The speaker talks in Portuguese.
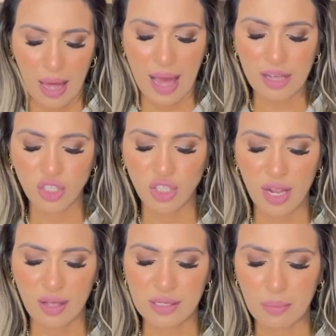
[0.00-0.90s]

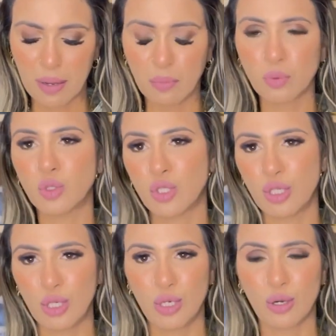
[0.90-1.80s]
Achei essa
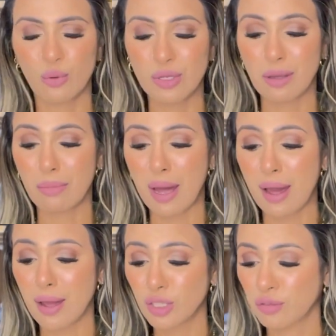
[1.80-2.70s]
bermudinha a coisa
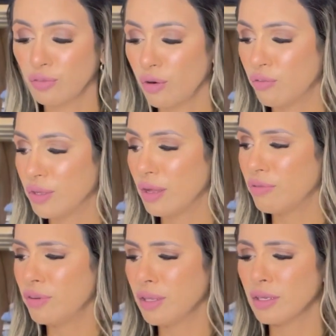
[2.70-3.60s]
mais fofa da
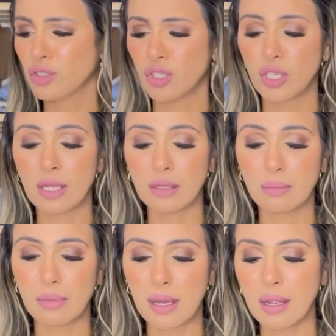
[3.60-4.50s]
vida, gente. Ela
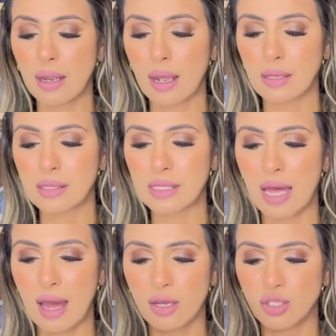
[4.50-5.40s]
também é em
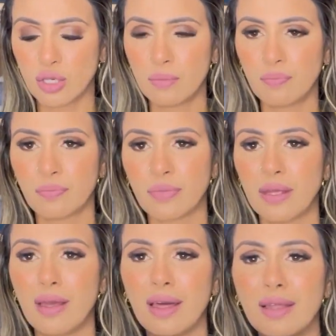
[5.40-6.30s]
sarja
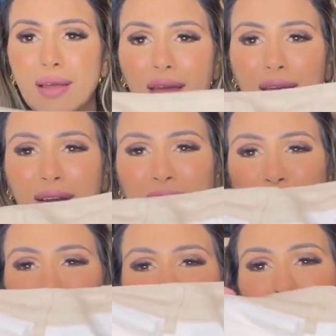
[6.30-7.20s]
e ela é
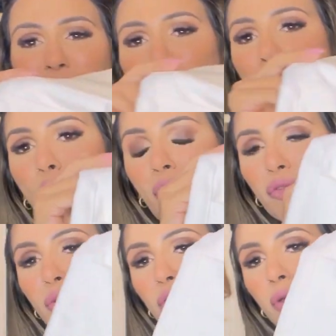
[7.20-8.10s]
de um lado
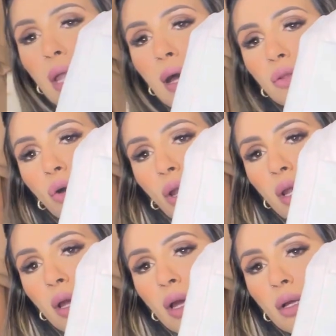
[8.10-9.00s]
off, do outro lado, olha,
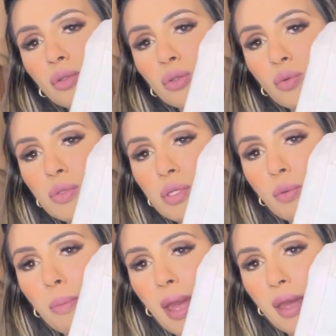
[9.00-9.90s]
um tomzinho
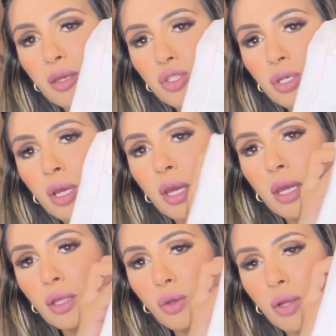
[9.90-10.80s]
bege.
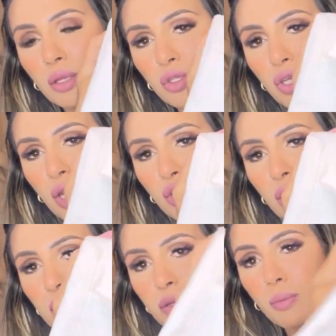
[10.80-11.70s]
E notem, gente,
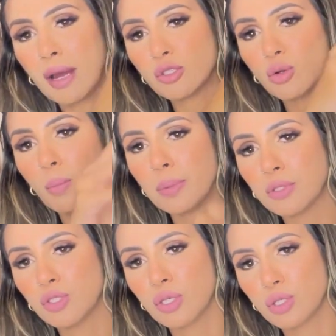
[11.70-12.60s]
elas são mais
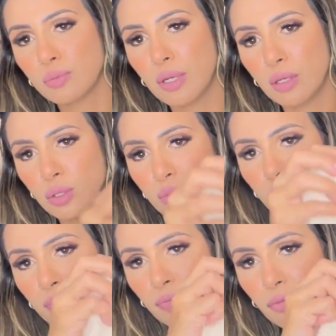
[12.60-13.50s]
compridinhas
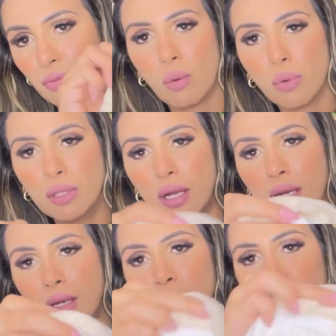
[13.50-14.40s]
mesmo. É um
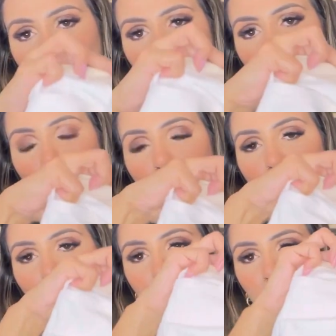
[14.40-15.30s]
modelinho super
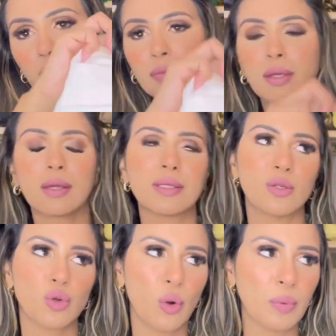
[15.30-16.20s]
comum, né? Quer dizer,
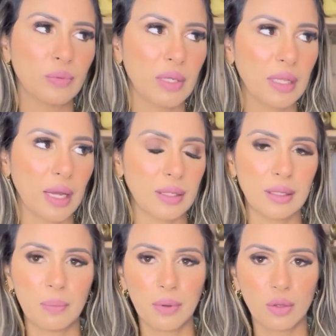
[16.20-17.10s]
de comum não tem nada,
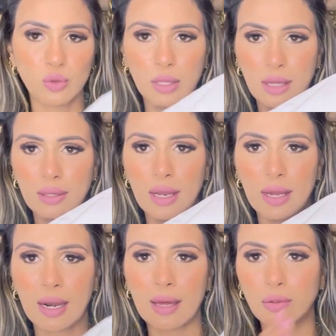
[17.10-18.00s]
né? Porque de um lado ela é
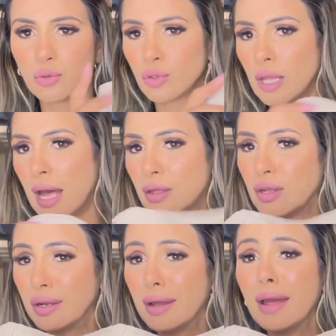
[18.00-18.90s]
clara, do outro lado
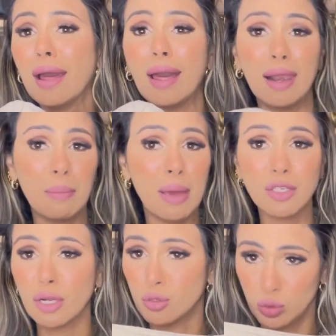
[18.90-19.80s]
ela é
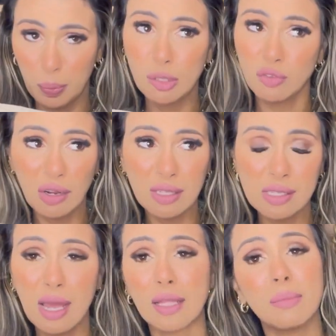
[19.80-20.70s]
bege, ela é super
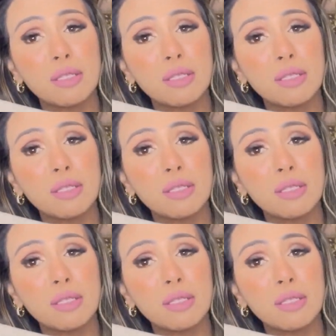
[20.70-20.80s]
diferenciada.